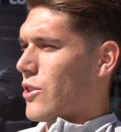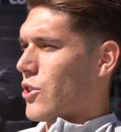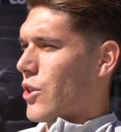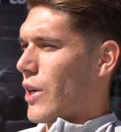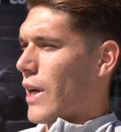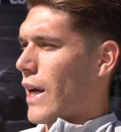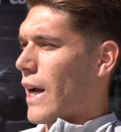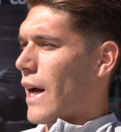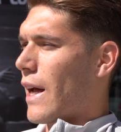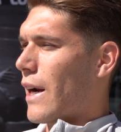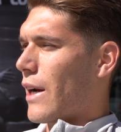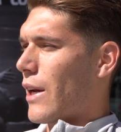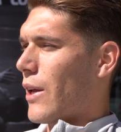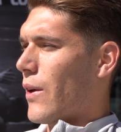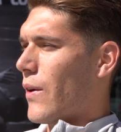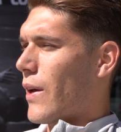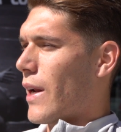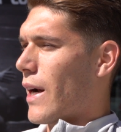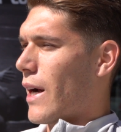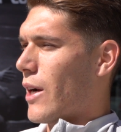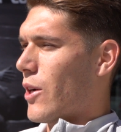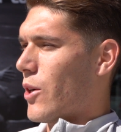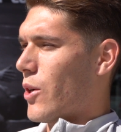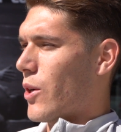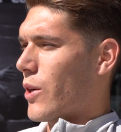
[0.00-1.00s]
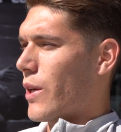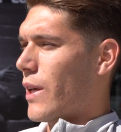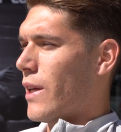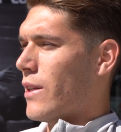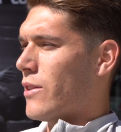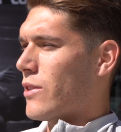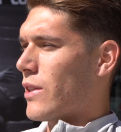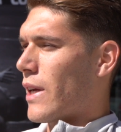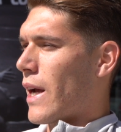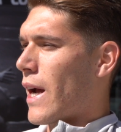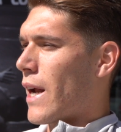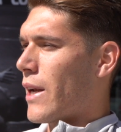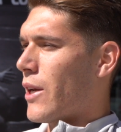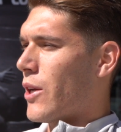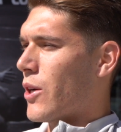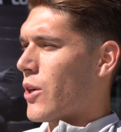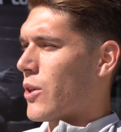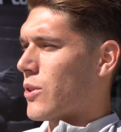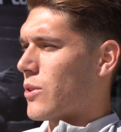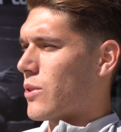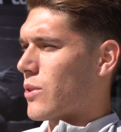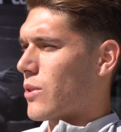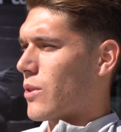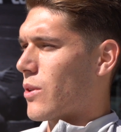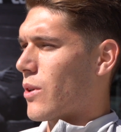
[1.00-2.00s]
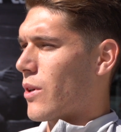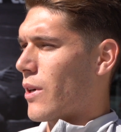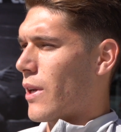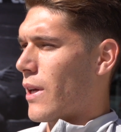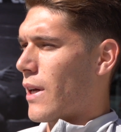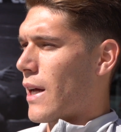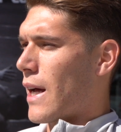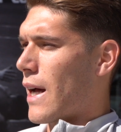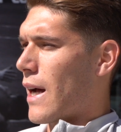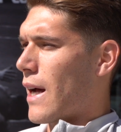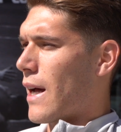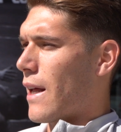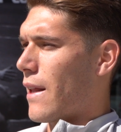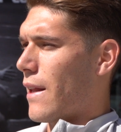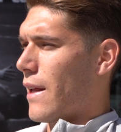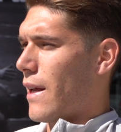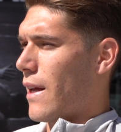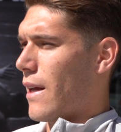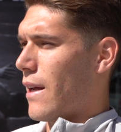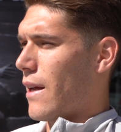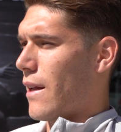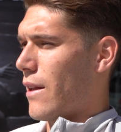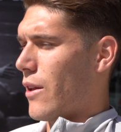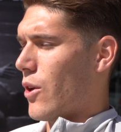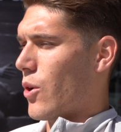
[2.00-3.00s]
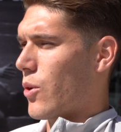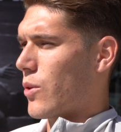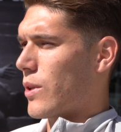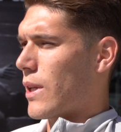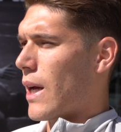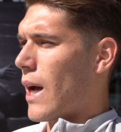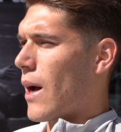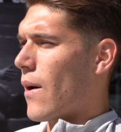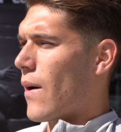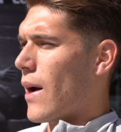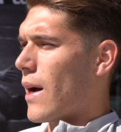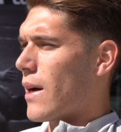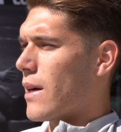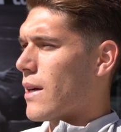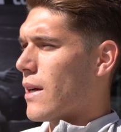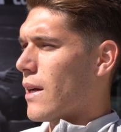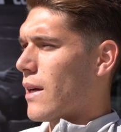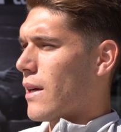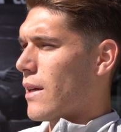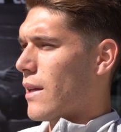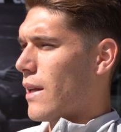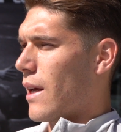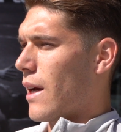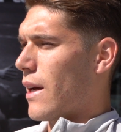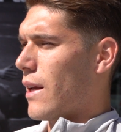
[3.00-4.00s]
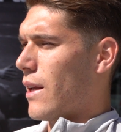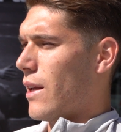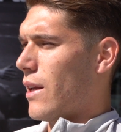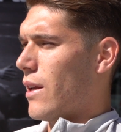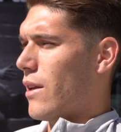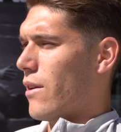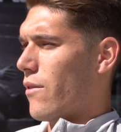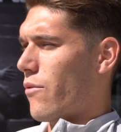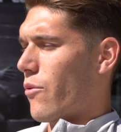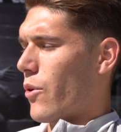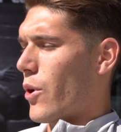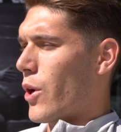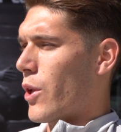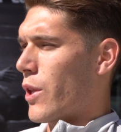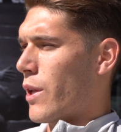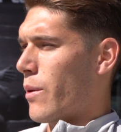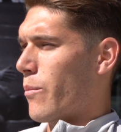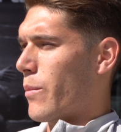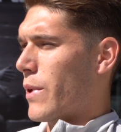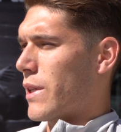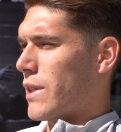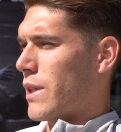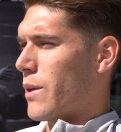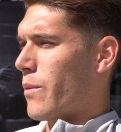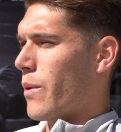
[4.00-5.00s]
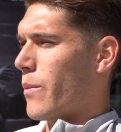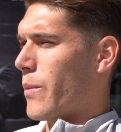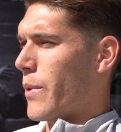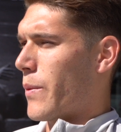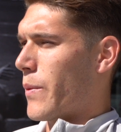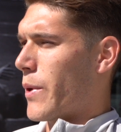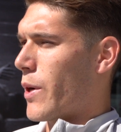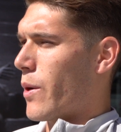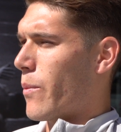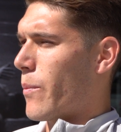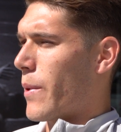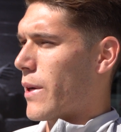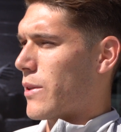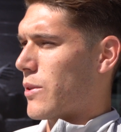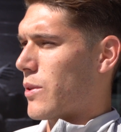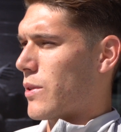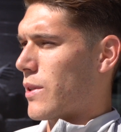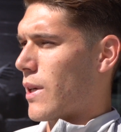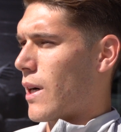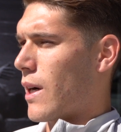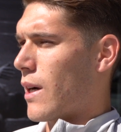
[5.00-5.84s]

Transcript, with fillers: Llegué a River a los 15 años con edad de, octava y ahí fue donde empecé mis primeros pasos